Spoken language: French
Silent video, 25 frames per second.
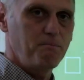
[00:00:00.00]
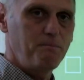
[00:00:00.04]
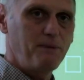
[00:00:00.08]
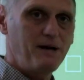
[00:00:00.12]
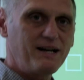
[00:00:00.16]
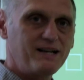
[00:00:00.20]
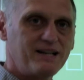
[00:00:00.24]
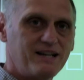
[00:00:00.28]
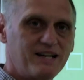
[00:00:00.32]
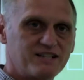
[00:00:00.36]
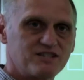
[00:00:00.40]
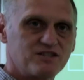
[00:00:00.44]

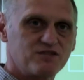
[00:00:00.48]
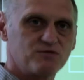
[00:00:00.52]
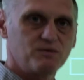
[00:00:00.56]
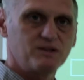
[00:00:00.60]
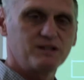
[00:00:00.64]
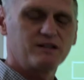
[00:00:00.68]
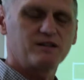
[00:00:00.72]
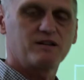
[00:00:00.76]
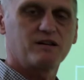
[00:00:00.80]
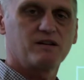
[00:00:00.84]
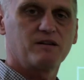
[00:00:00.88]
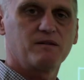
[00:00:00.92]
par la
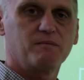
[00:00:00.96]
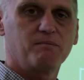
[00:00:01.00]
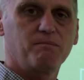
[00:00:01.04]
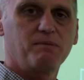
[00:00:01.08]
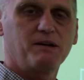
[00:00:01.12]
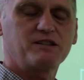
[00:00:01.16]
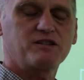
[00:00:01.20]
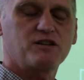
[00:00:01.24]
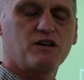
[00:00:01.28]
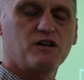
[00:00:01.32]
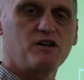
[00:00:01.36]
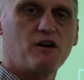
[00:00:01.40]
suite,
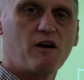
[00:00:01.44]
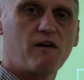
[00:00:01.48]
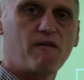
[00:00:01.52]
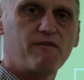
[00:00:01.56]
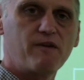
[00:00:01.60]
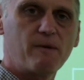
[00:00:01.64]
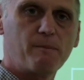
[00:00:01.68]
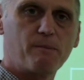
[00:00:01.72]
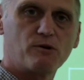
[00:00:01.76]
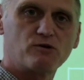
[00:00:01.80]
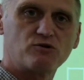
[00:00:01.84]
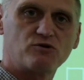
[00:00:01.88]
parce qu'ils en
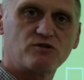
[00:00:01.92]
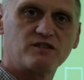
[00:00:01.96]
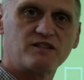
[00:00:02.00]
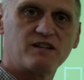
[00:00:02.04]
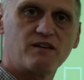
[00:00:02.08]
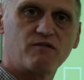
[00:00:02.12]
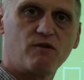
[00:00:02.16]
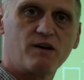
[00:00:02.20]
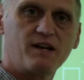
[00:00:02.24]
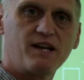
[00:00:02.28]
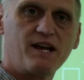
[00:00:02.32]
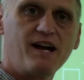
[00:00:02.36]
fait pas juste
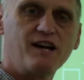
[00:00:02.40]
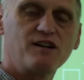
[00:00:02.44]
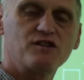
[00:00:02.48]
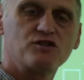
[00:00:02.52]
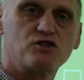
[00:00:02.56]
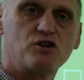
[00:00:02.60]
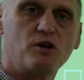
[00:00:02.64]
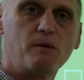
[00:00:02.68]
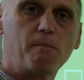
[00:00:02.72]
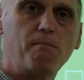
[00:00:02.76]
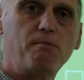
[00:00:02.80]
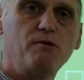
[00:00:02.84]
des
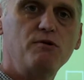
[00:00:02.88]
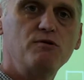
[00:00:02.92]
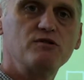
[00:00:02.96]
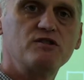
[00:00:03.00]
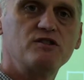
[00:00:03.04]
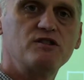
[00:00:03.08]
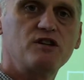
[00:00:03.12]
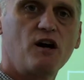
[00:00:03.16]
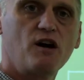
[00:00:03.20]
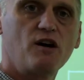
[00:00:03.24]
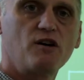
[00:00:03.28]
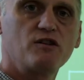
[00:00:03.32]
voyages, il y a
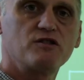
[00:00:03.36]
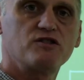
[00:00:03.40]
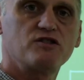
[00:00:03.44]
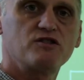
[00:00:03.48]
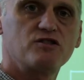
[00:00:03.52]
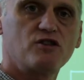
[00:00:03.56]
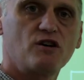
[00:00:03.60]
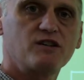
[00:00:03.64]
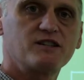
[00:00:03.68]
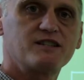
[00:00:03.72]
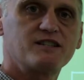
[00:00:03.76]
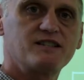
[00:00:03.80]
plusieurs
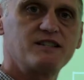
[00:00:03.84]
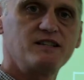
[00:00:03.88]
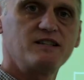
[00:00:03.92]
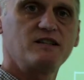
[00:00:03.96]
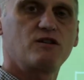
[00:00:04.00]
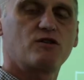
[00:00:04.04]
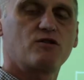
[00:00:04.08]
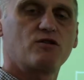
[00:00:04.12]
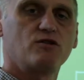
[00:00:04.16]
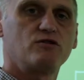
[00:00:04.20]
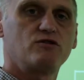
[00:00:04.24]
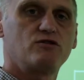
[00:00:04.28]

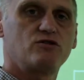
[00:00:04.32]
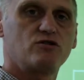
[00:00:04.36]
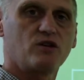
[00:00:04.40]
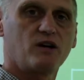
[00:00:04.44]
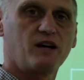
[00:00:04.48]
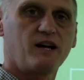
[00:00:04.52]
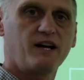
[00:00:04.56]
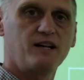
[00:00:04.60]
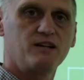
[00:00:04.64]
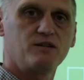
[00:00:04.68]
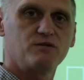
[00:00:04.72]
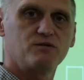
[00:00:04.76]
sorties
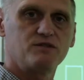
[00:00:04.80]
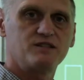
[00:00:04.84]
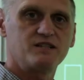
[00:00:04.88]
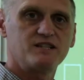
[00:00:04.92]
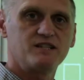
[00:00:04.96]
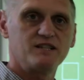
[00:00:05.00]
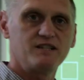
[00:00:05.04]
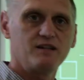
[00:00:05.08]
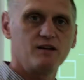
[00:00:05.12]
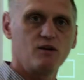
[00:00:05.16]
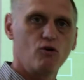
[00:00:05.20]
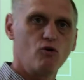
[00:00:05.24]
culturelles
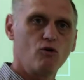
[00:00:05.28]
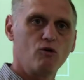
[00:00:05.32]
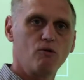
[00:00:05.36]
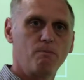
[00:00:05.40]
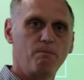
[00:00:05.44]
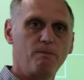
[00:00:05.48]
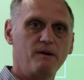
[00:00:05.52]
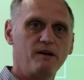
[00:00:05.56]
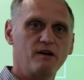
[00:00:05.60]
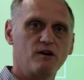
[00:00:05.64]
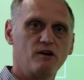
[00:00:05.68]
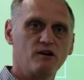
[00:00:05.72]
aussi au
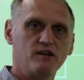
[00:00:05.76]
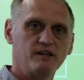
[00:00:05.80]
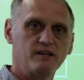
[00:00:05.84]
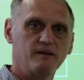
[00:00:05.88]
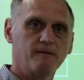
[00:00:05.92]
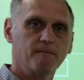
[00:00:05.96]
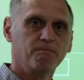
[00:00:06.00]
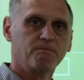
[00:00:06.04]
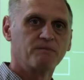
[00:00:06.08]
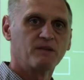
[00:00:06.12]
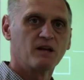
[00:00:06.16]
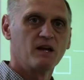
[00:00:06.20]

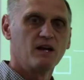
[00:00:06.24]
PEI.